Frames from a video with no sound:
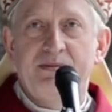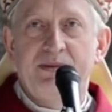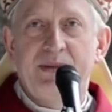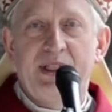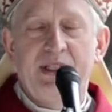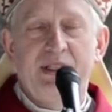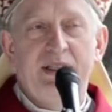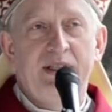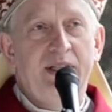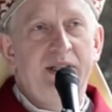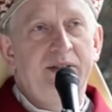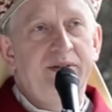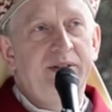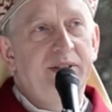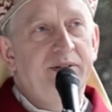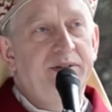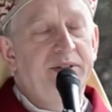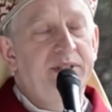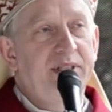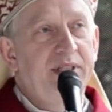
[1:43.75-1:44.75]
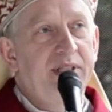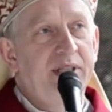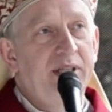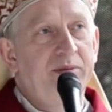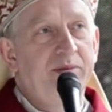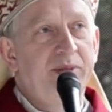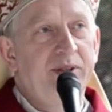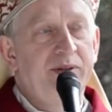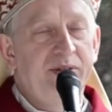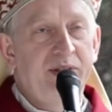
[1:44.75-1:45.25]
kiedy nawet
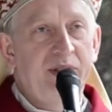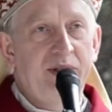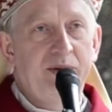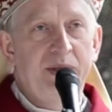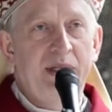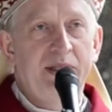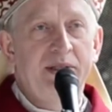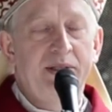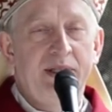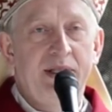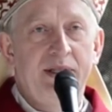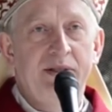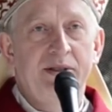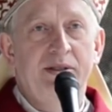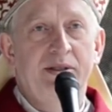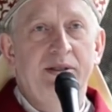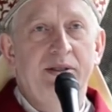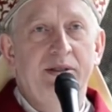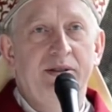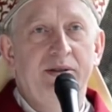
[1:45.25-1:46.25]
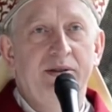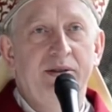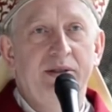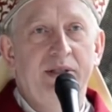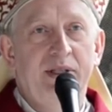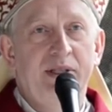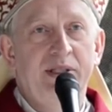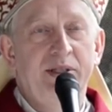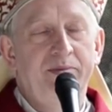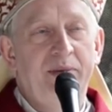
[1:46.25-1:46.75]
wstajemy w domach naszych,
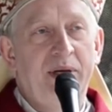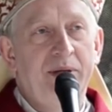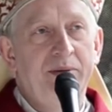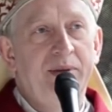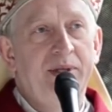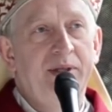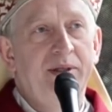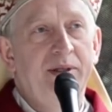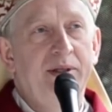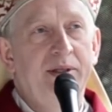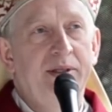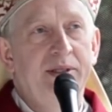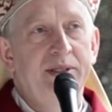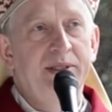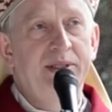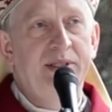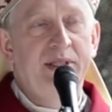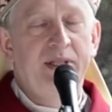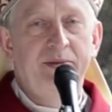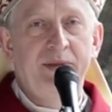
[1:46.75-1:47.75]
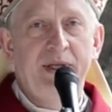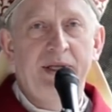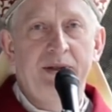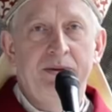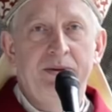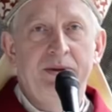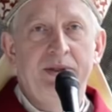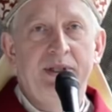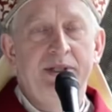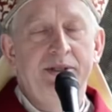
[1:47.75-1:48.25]
kiedy mamy zamiar
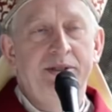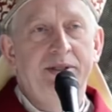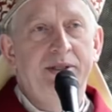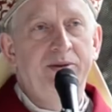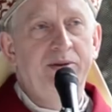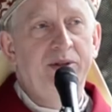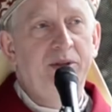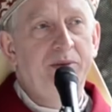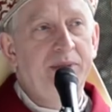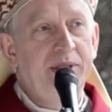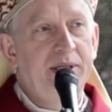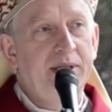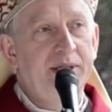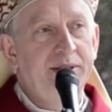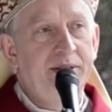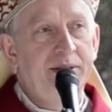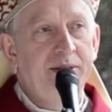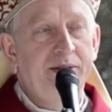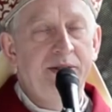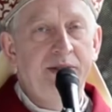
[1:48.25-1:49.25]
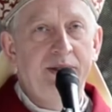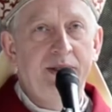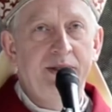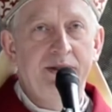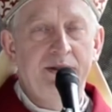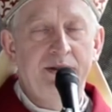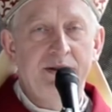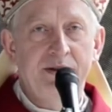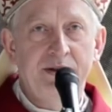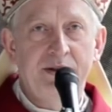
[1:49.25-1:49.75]
udać się do pracy czy
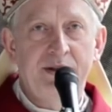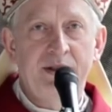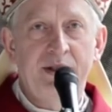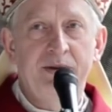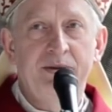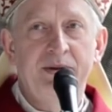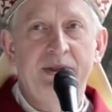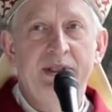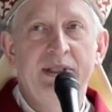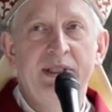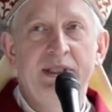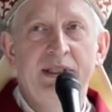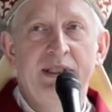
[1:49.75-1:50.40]
też do szkoły,